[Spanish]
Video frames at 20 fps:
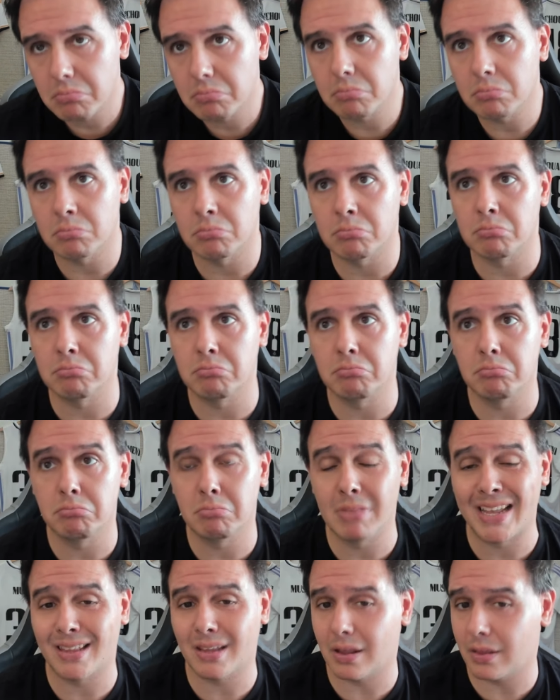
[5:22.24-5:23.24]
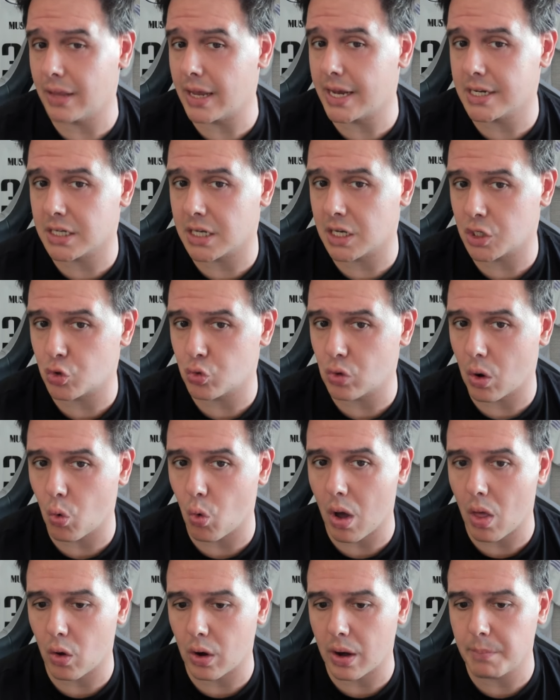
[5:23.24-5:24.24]
Mm, ¿Entendéis que es una
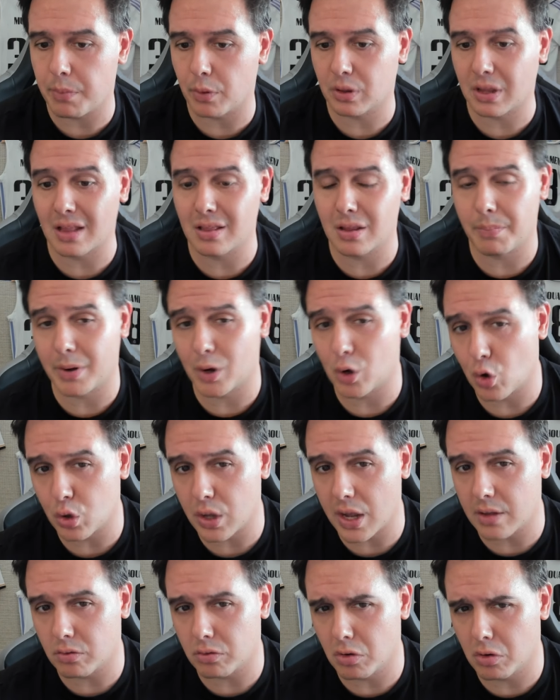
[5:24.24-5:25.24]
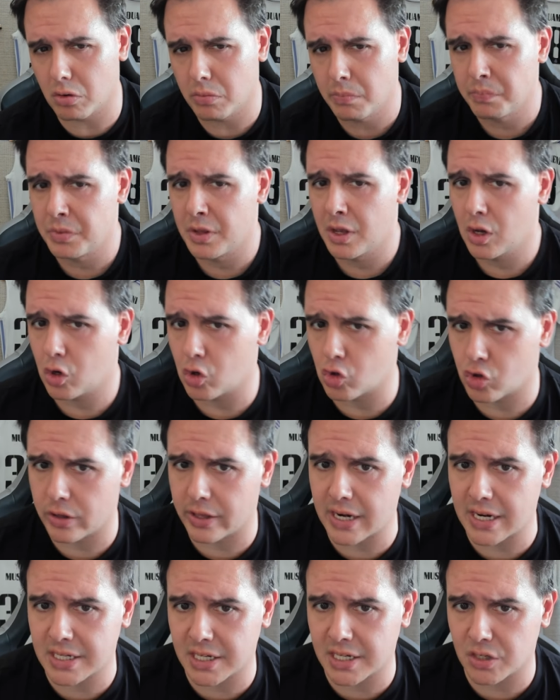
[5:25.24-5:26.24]
jugadora importante pero no tanto?
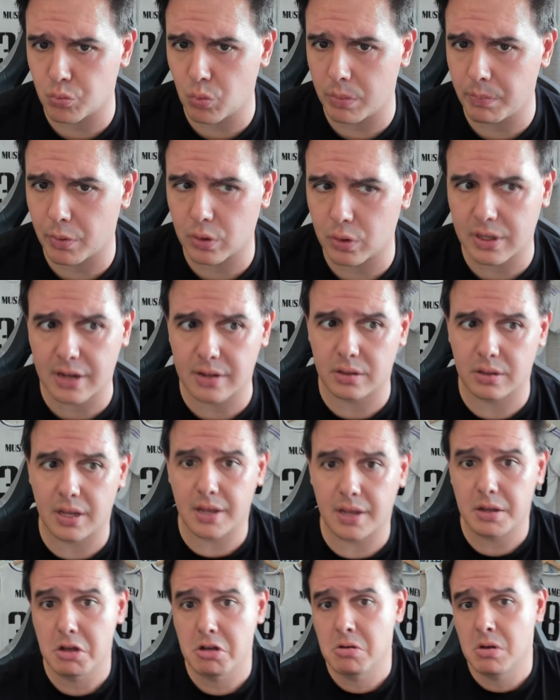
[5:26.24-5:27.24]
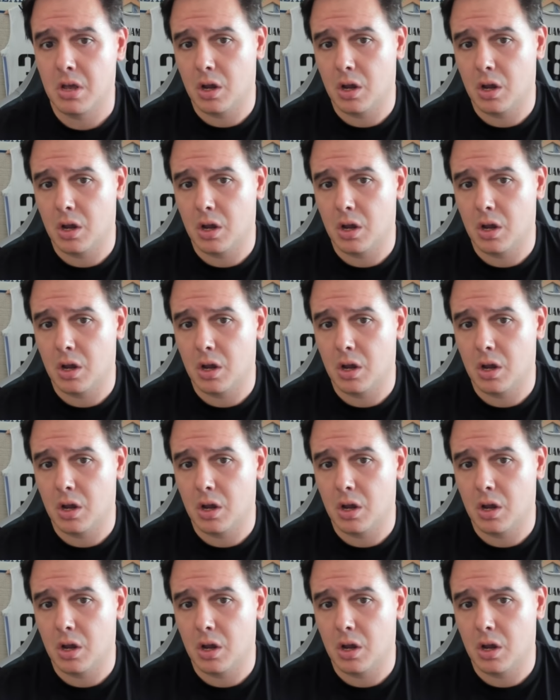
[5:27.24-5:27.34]
¿Consideráis que es muy importante?